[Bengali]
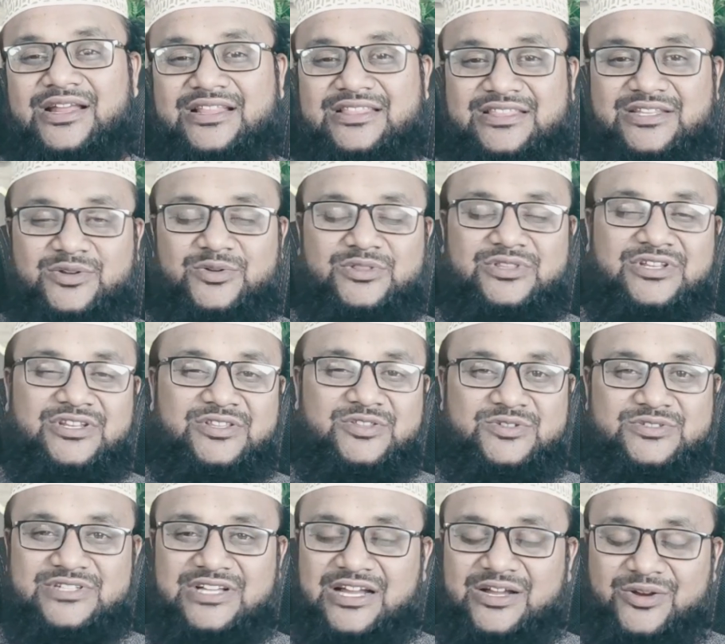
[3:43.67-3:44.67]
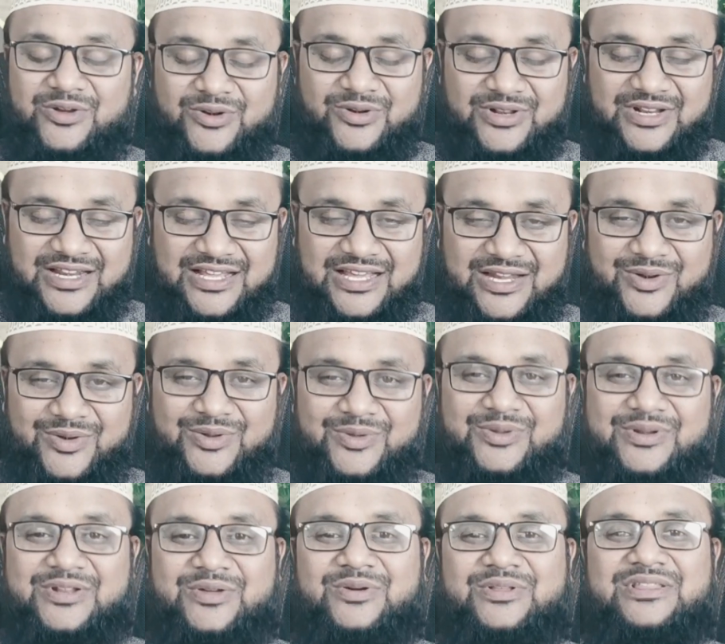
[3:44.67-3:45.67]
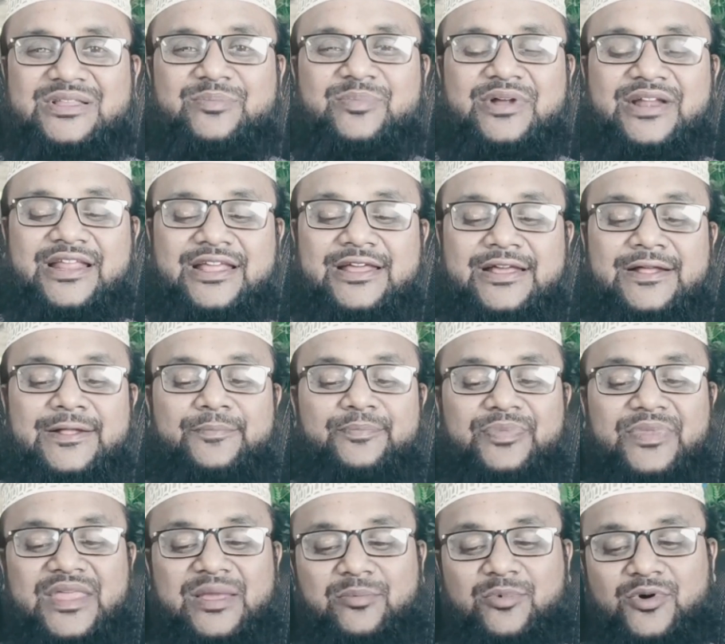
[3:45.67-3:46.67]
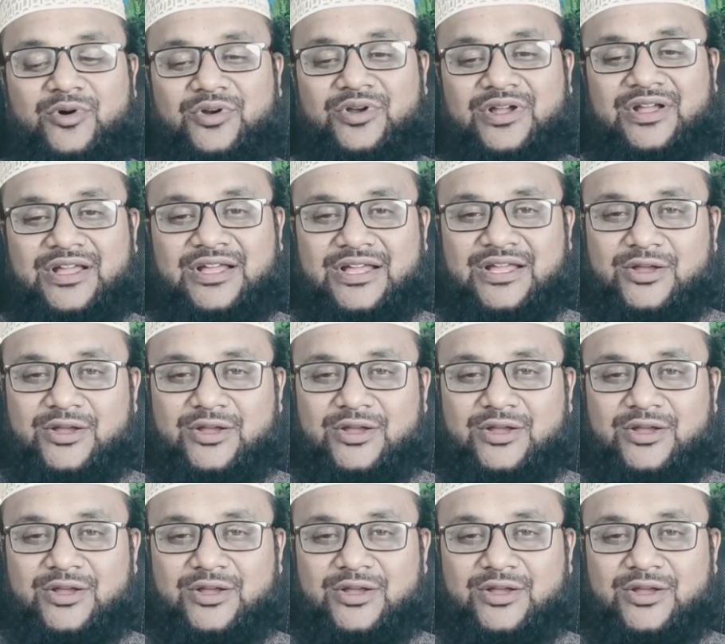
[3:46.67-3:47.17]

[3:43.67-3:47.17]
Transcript: রাত্রে অতিরিক্ত জাগরণের কারণেও এটা হতে পারে এবং